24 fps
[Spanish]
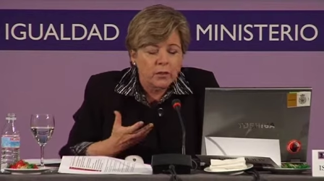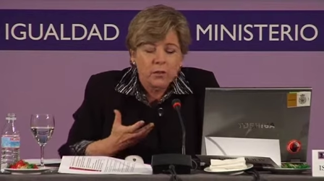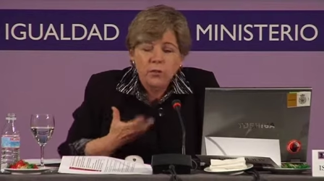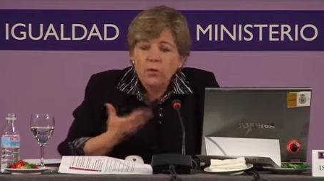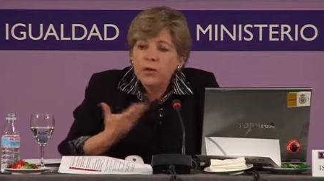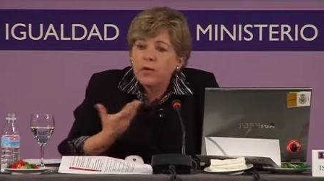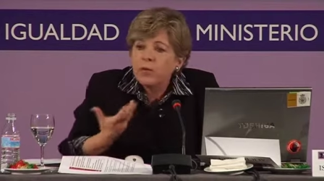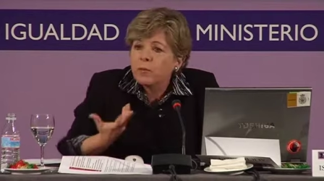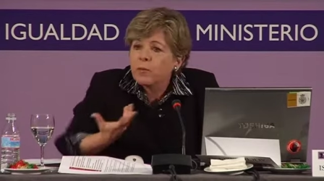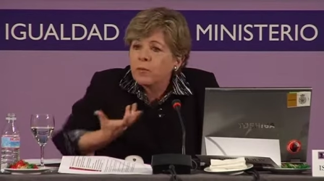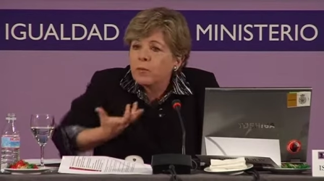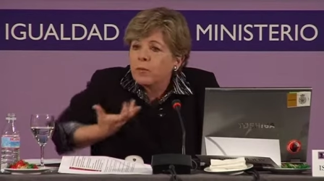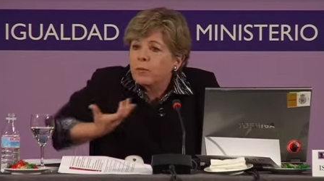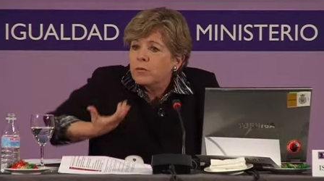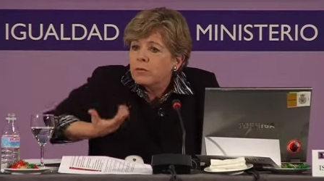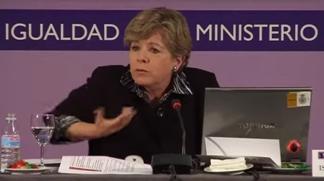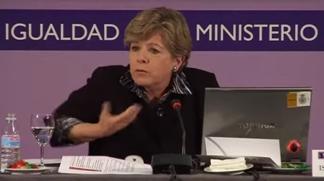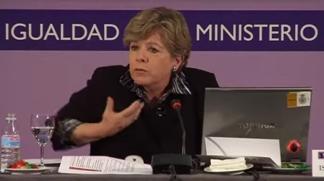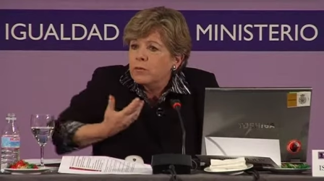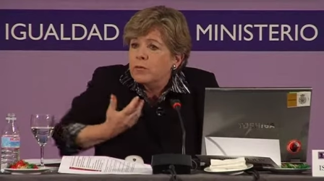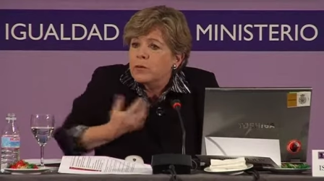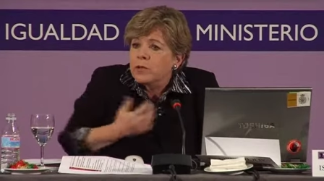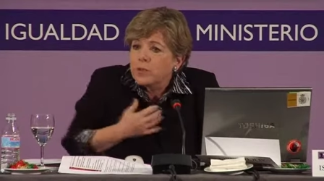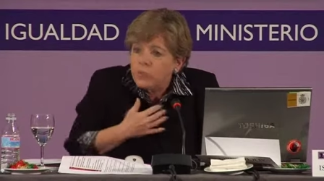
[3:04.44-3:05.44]
el cuerpo,
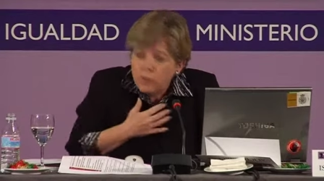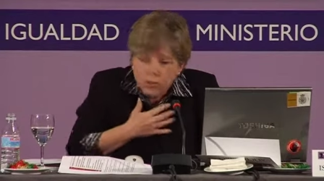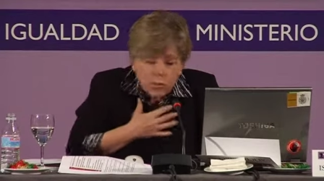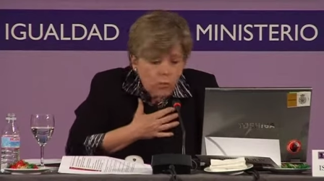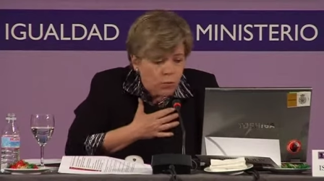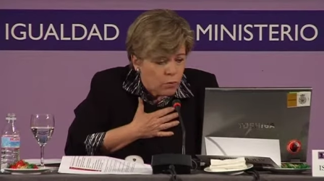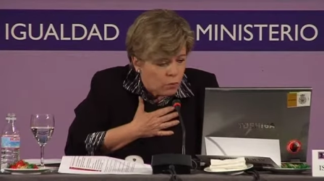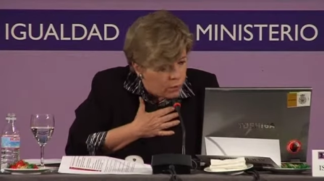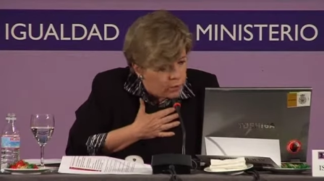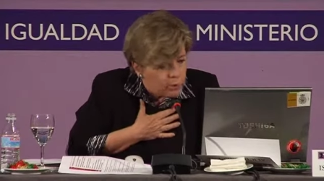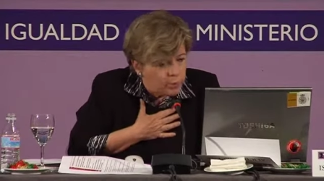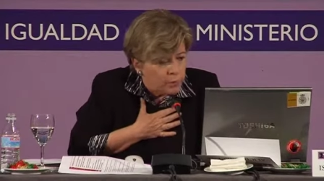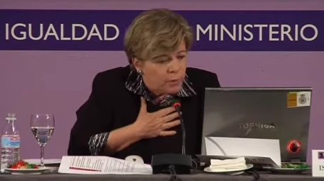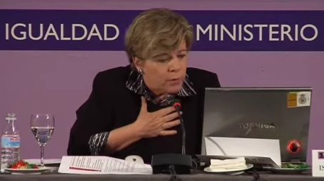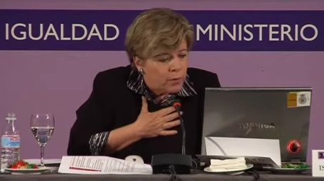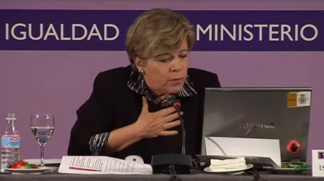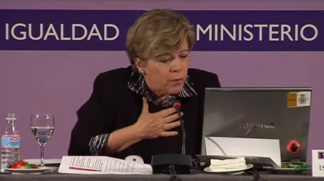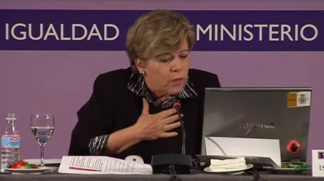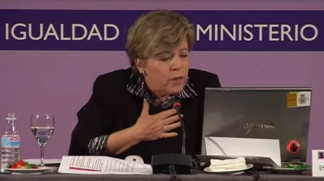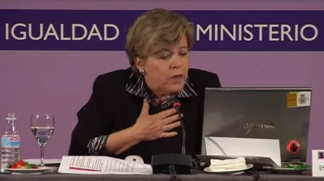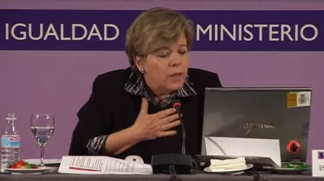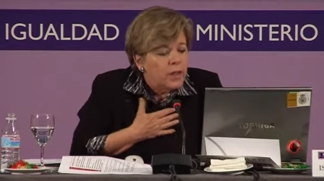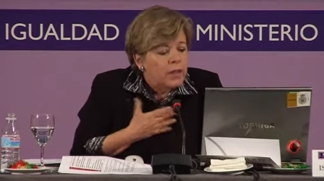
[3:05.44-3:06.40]
sobre su cuerpo,